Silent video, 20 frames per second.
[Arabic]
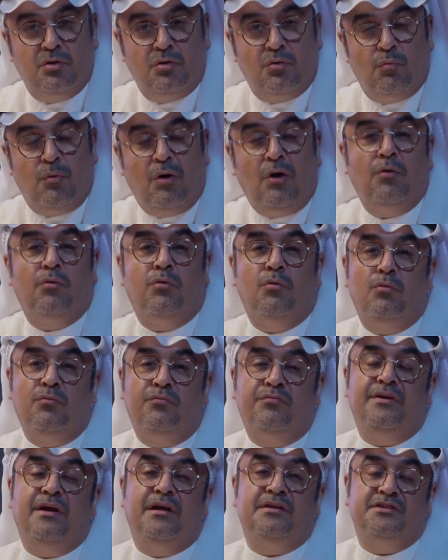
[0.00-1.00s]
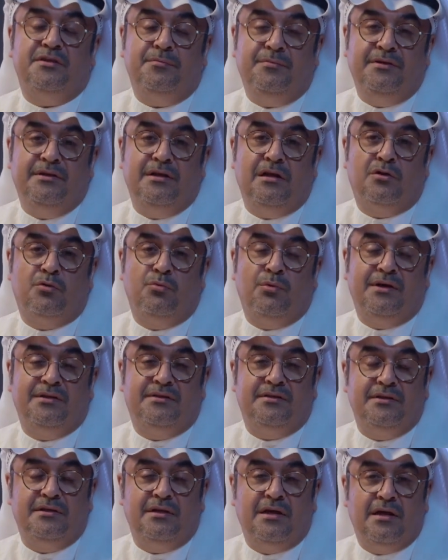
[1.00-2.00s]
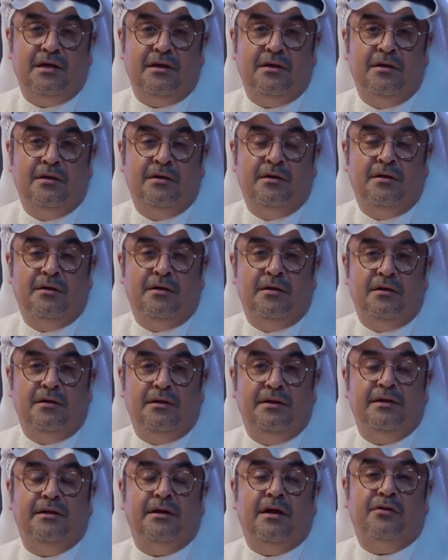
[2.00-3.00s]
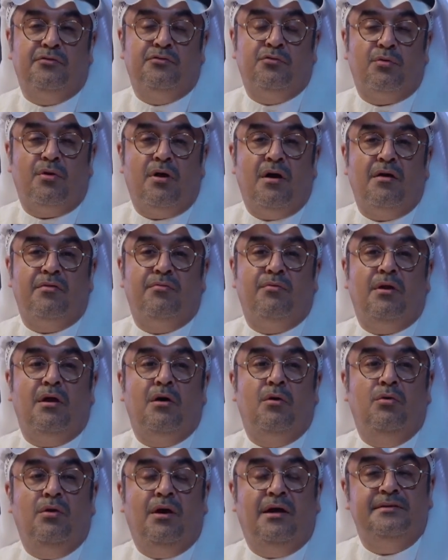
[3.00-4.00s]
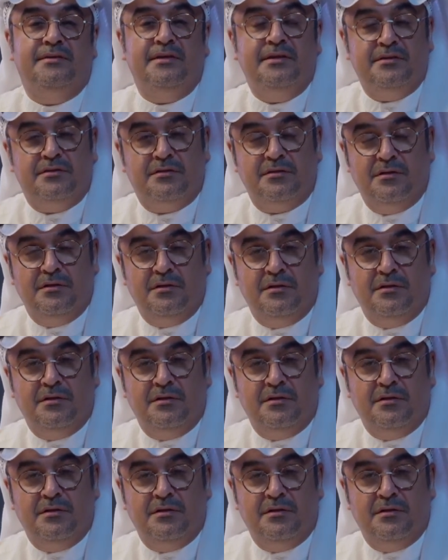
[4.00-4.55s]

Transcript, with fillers: وعضو في الجمعيه الكويتيه للتراث وله العديد